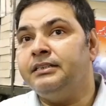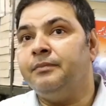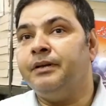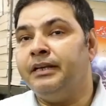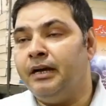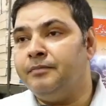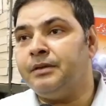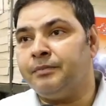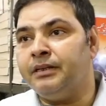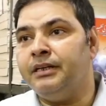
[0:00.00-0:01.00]
सबके नाम
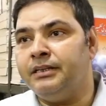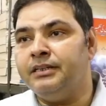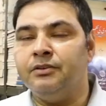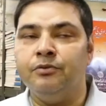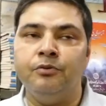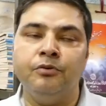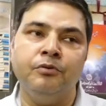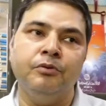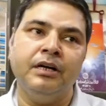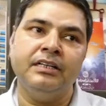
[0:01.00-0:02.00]
सबके कंटेंट से लोगों
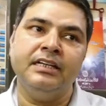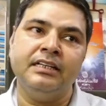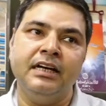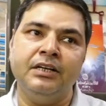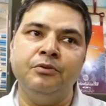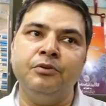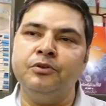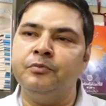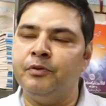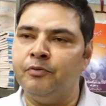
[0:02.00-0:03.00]
को अगर जानकारी होगी
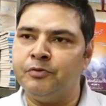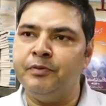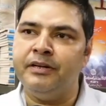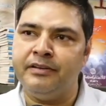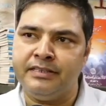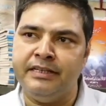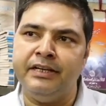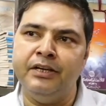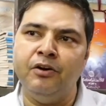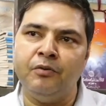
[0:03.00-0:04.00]
तो फिर वो उसमें इंटरेस्ट लेंगे